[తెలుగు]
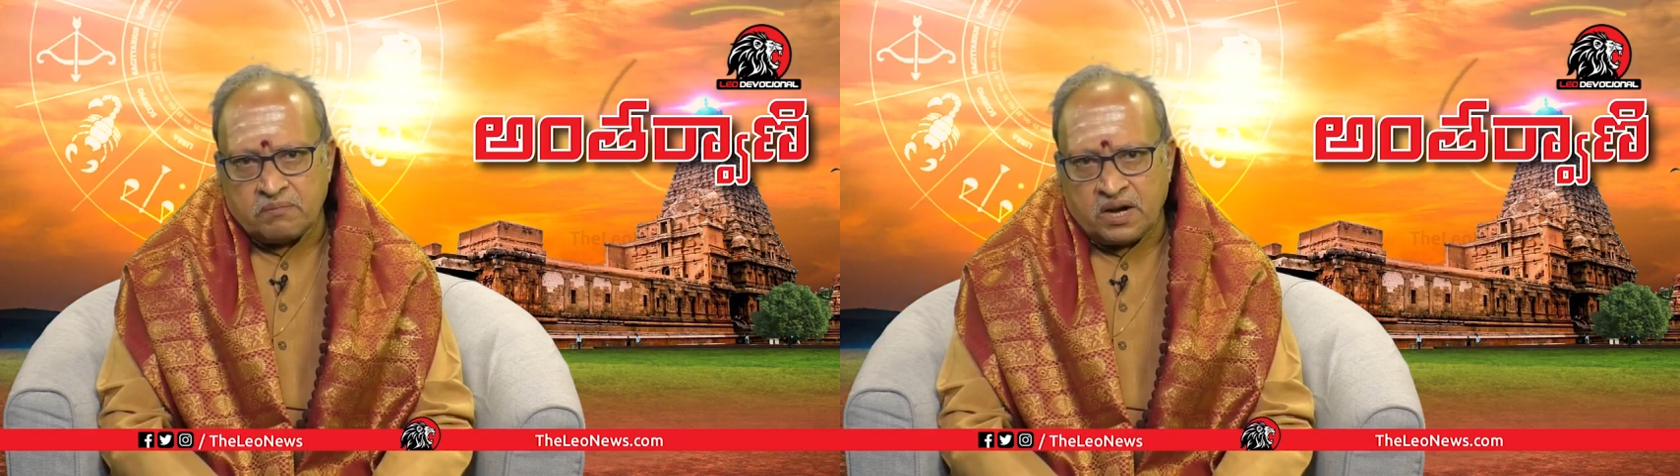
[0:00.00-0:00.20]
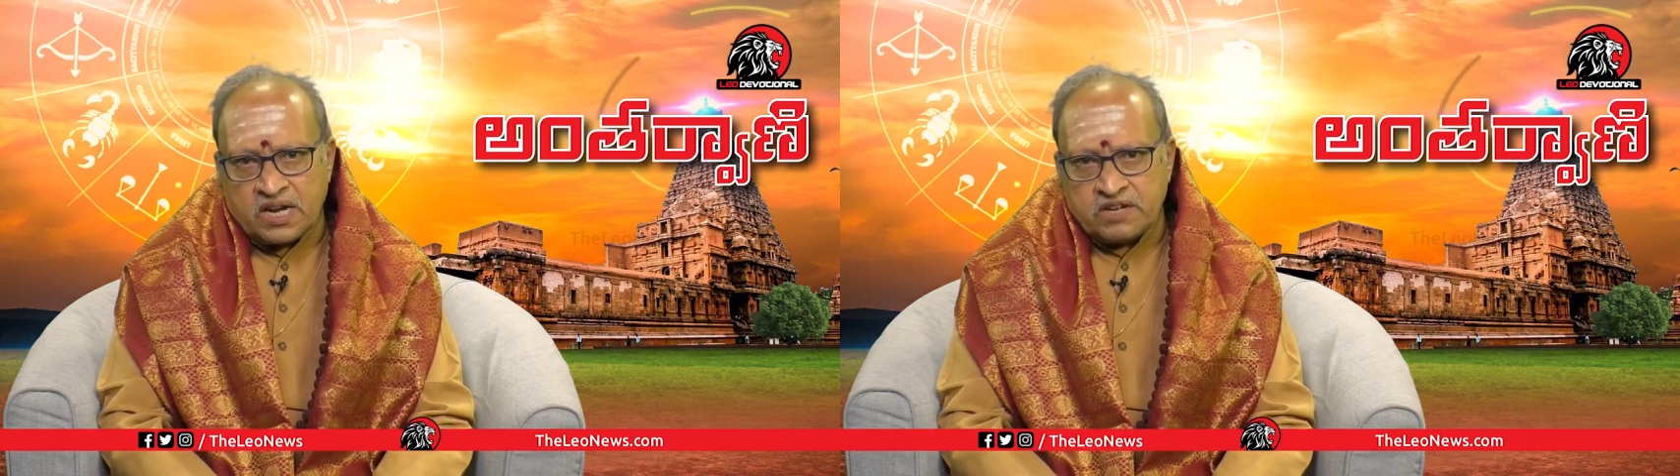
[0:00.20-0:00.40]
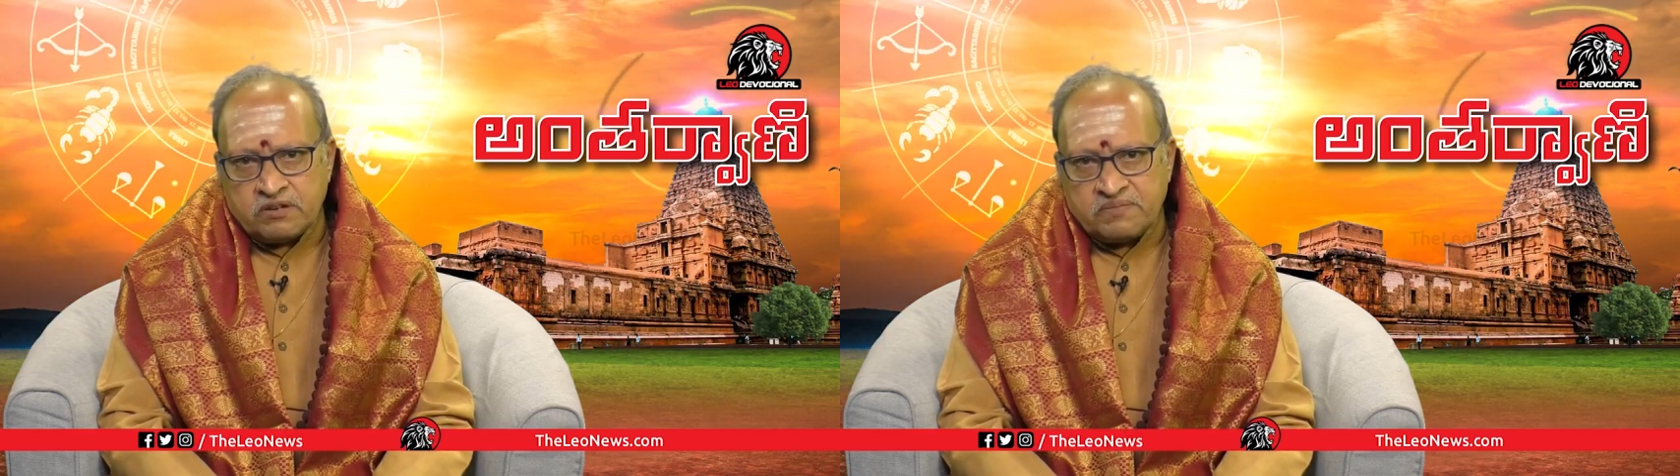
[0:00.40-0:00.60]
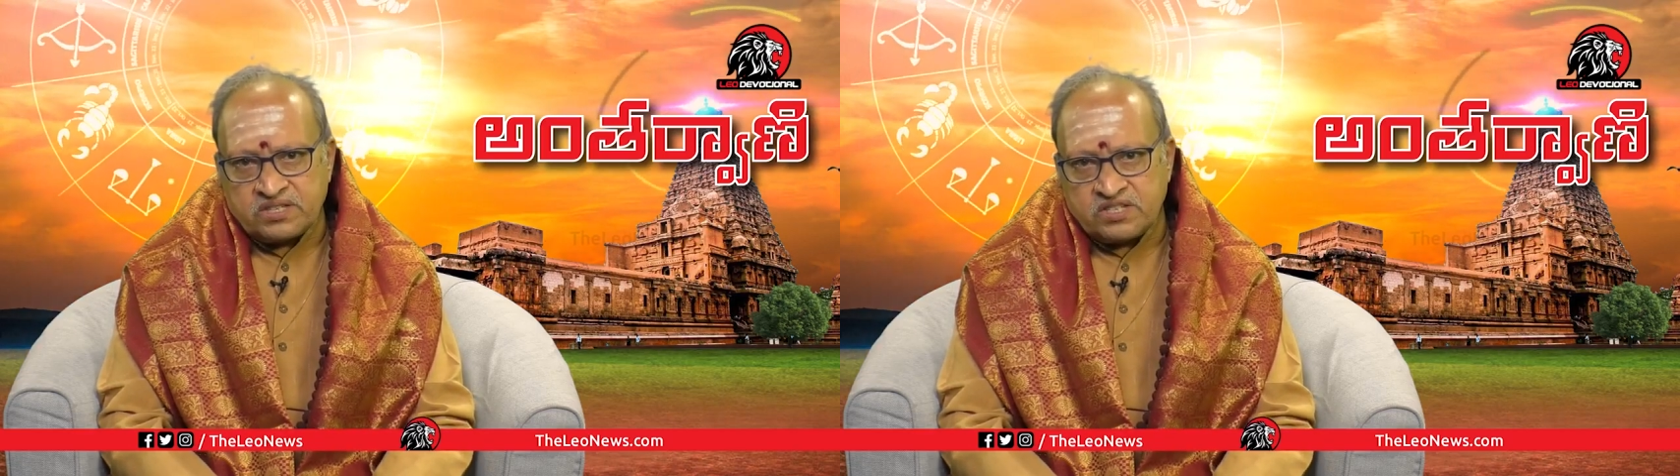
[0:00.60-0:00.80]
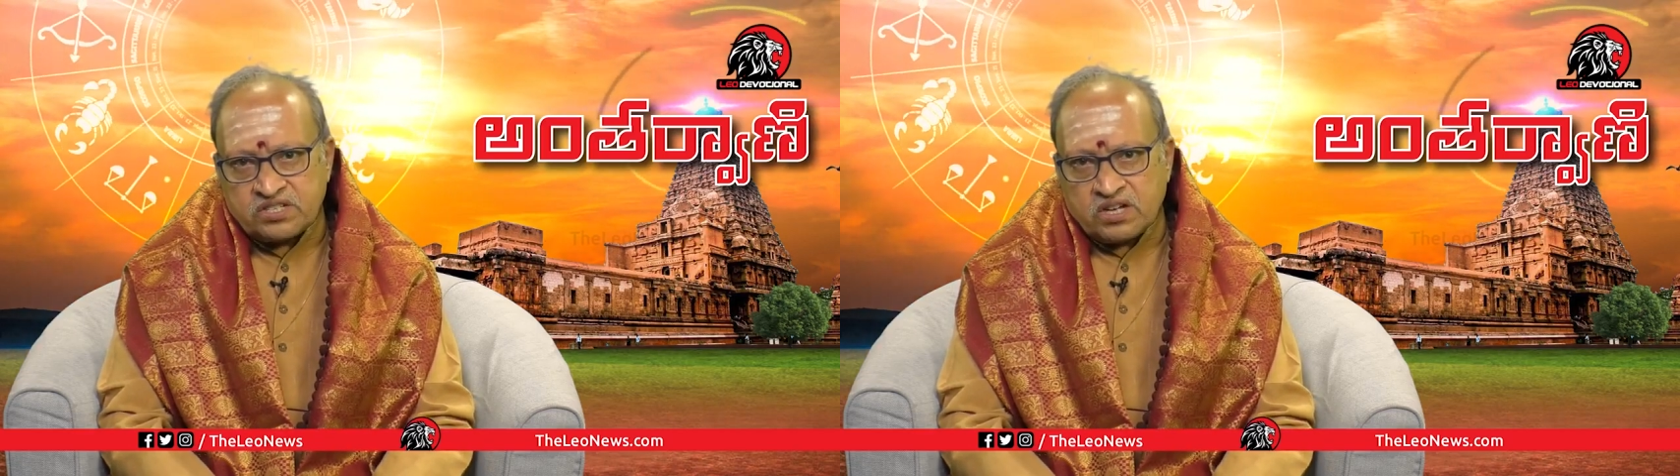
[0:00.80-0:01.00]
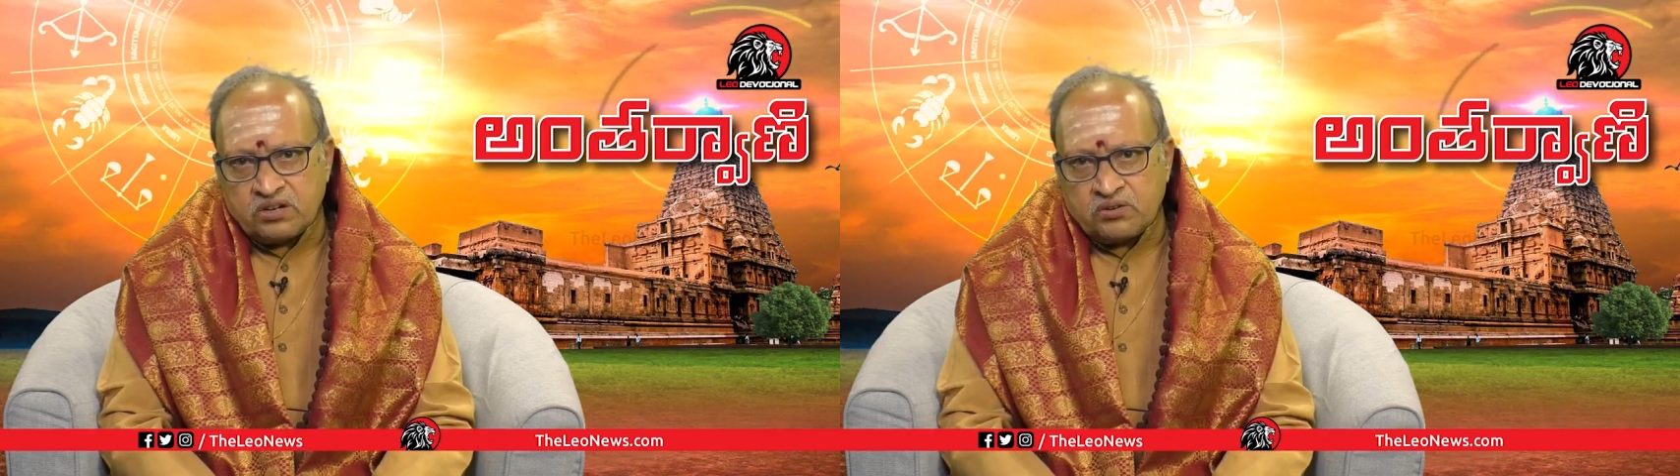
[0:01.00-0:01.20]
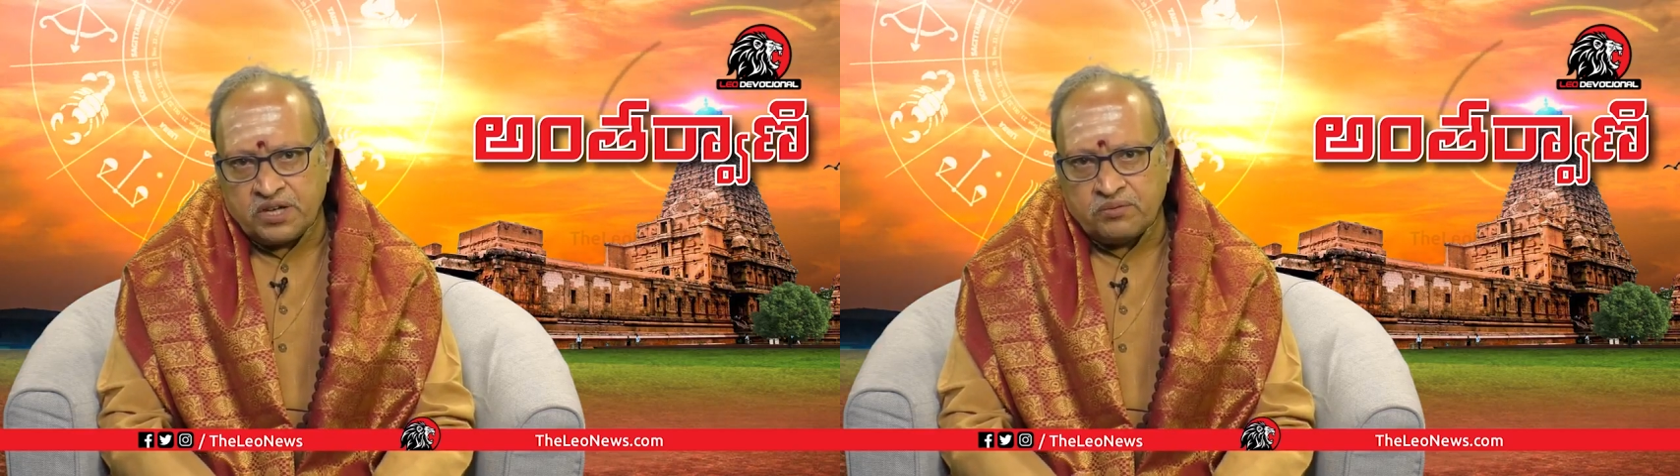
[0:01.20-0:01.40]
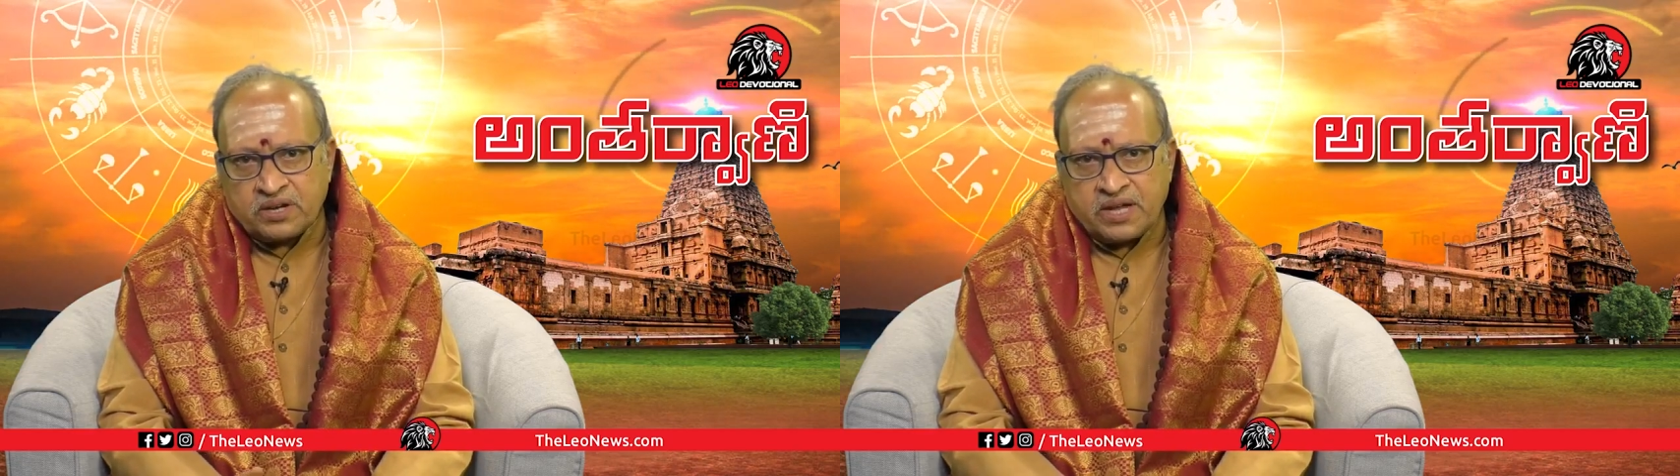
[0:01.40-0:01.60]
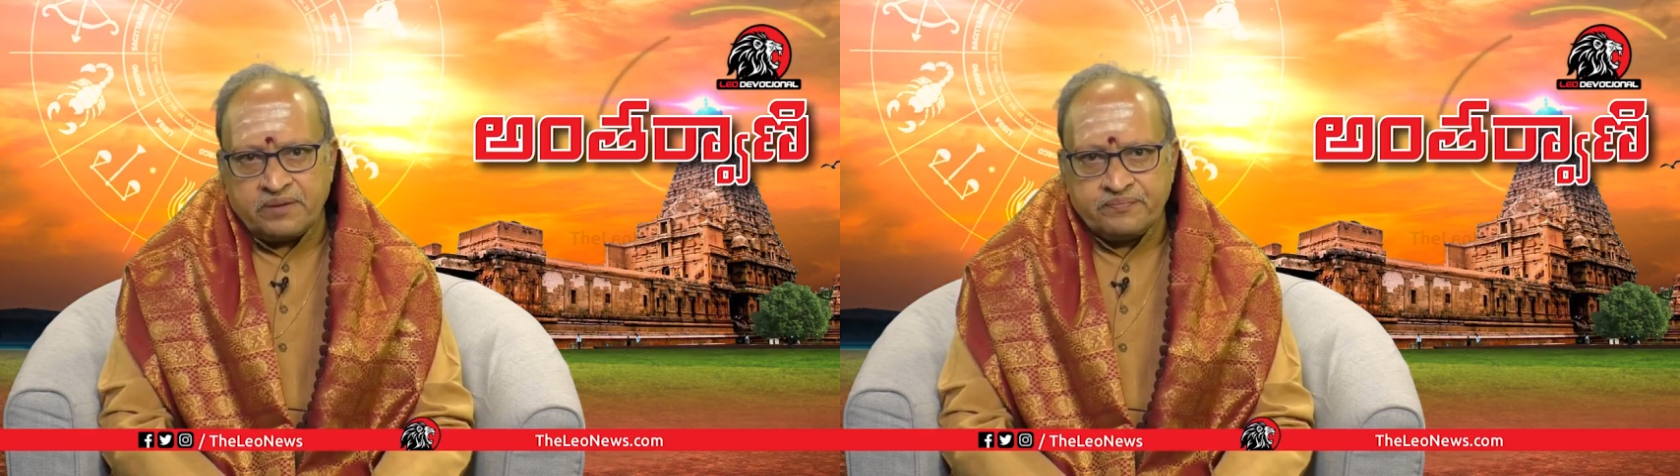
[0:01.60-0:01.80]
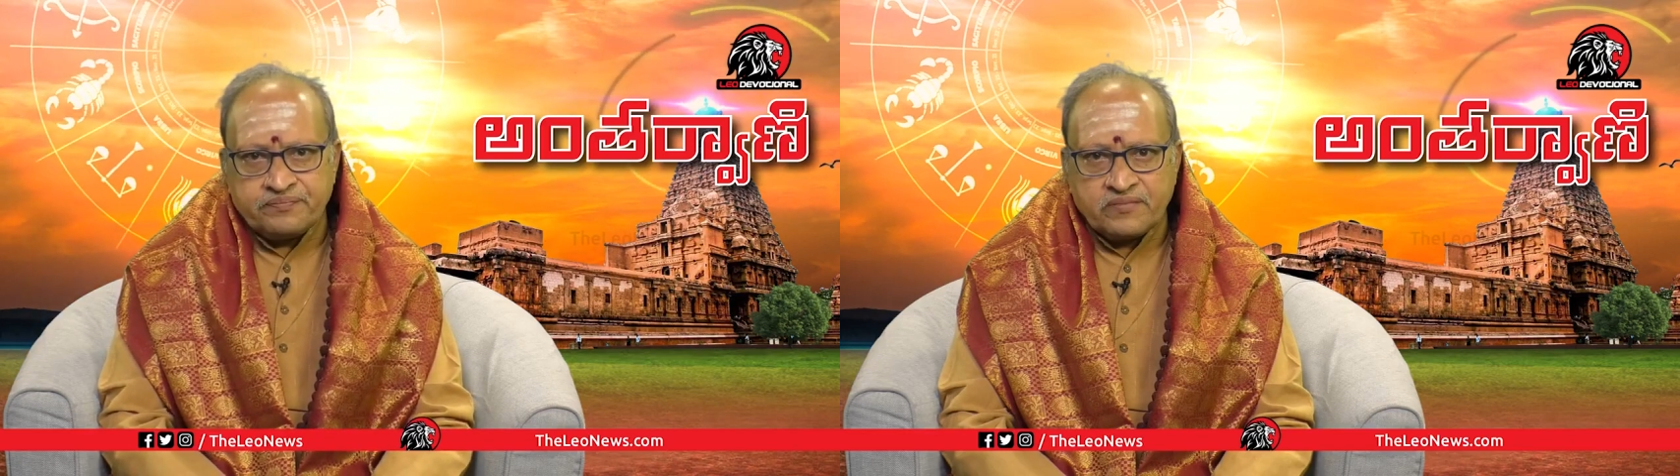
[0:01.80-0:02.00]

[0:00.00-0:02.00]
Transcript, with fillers: మానవ మస్తిష్కంలోనే ఉన్నాయి